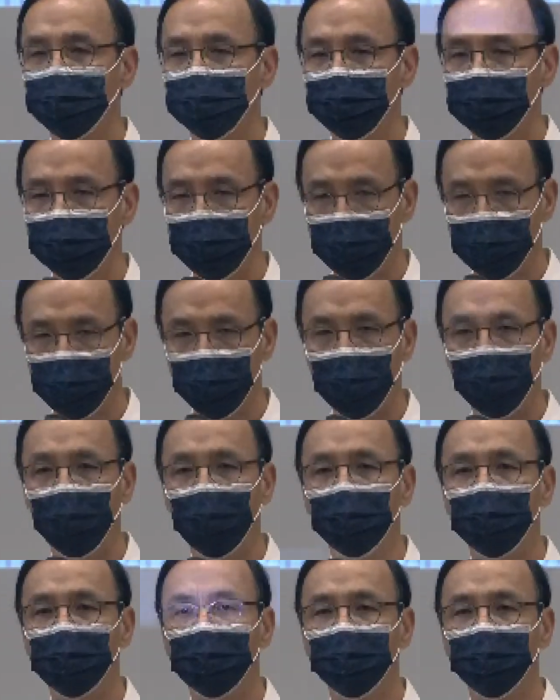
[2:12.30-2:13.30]
协
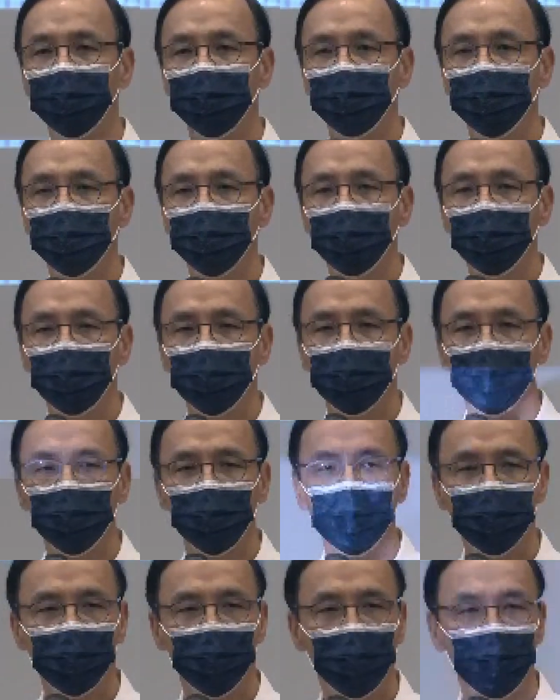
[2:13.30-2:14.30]
调，
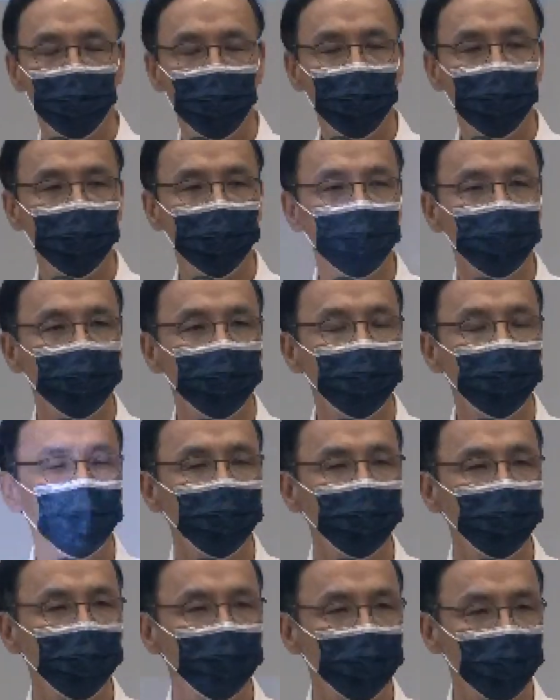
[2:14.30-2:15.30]
我们
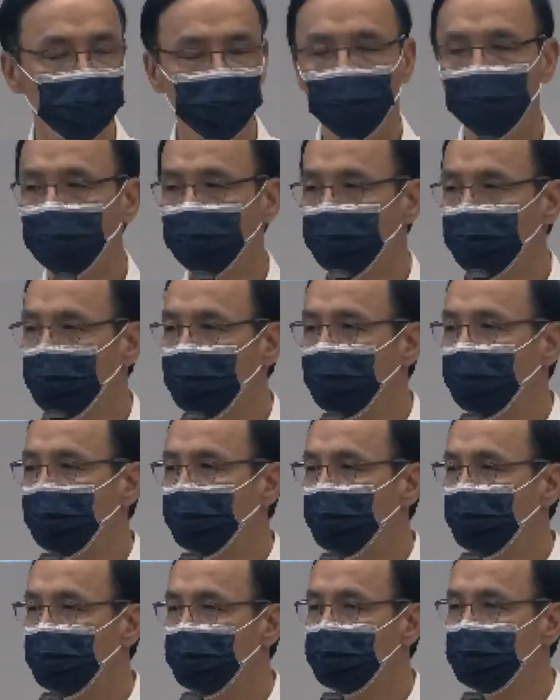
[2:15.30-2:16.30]
共同努
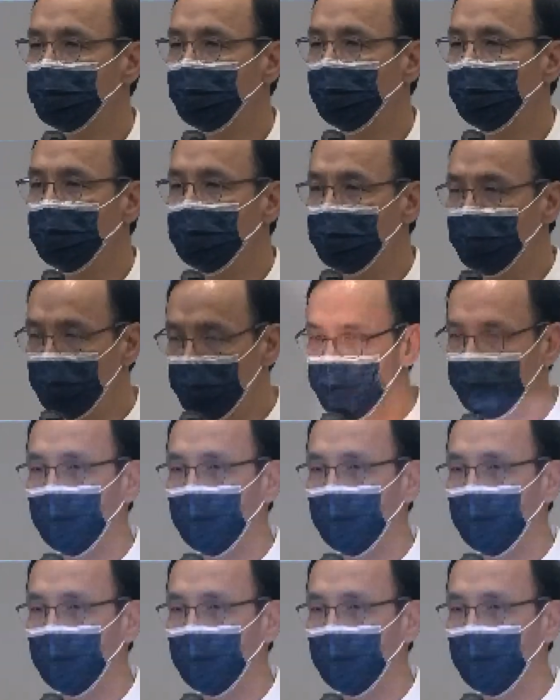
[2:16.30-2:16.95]
力，只有一个目